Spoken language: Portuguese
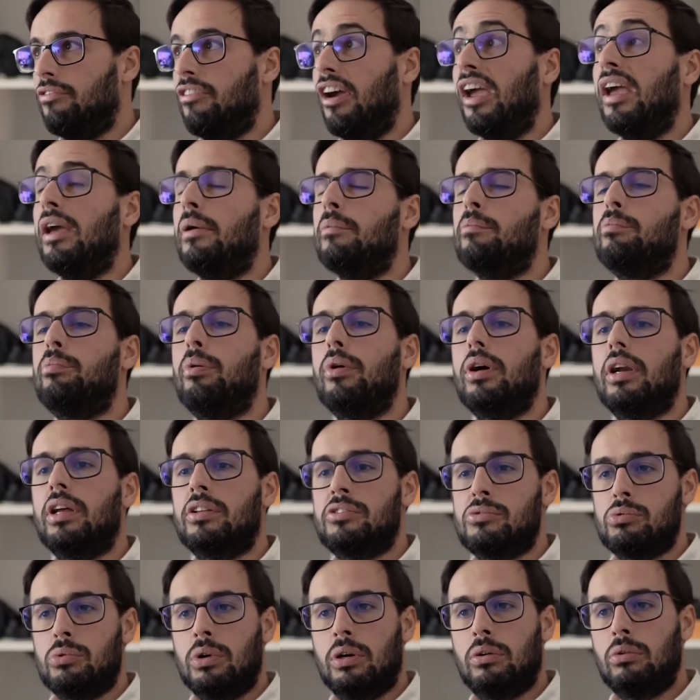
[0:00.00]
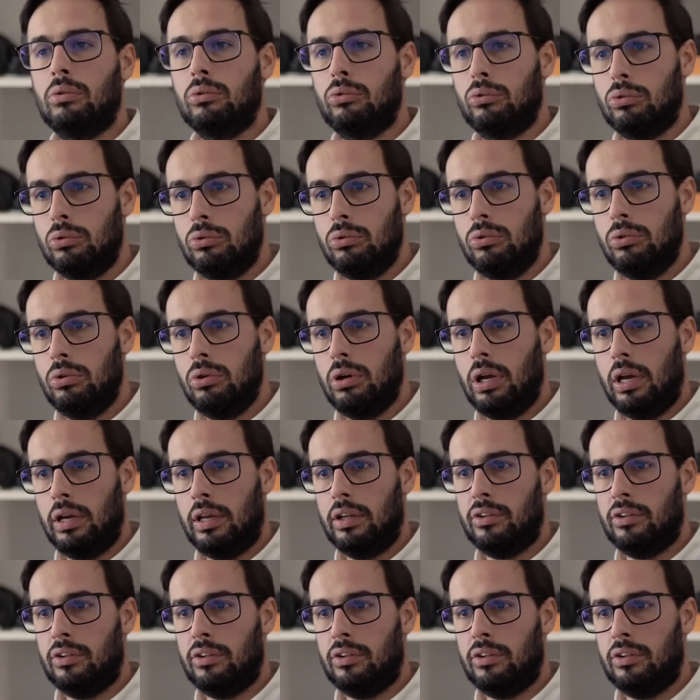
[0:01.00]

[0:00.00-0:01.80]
vêm impor a sua cultura